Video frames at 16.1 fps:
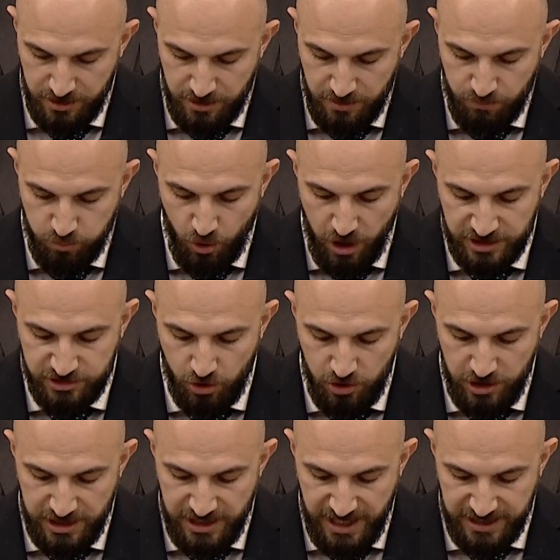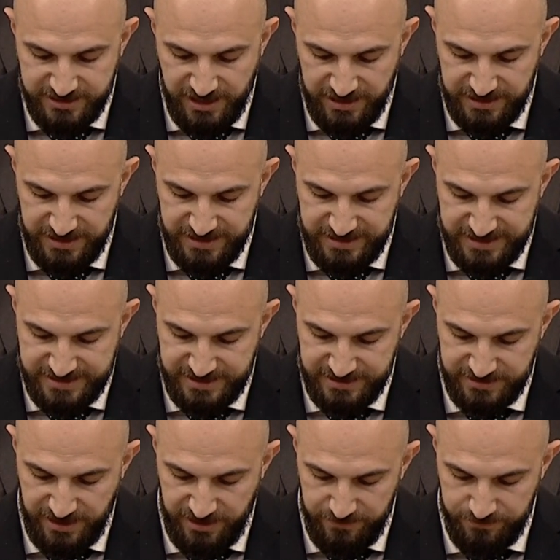Bu atölyelerden
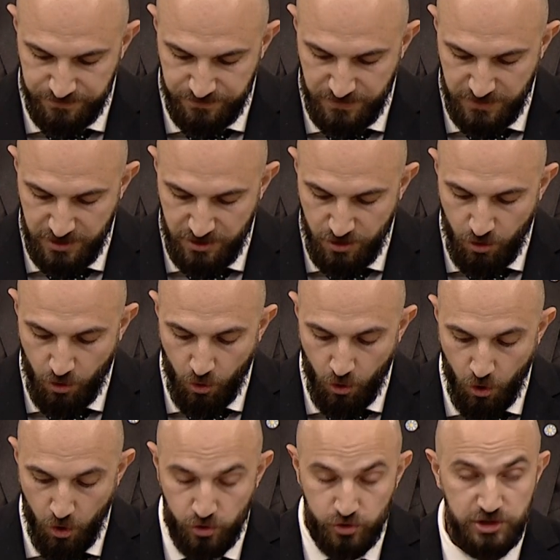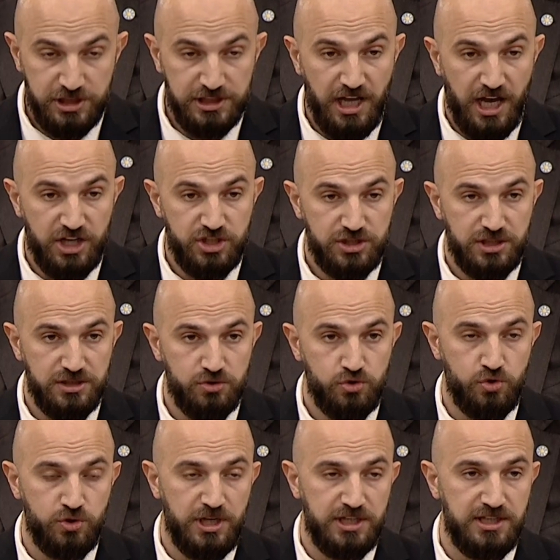ikisinde 10 yılı aşkın
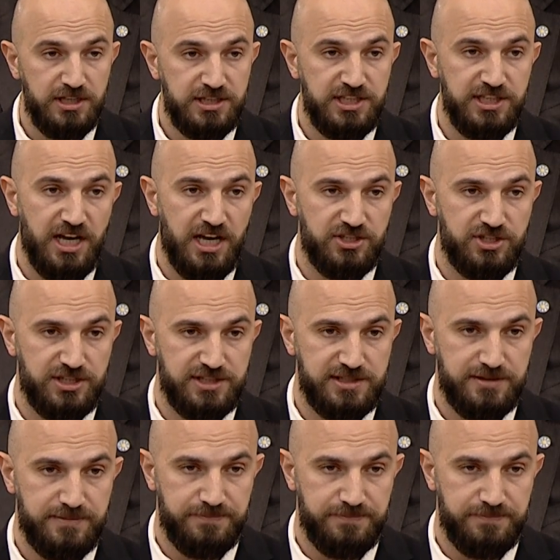süredir kiracıyız.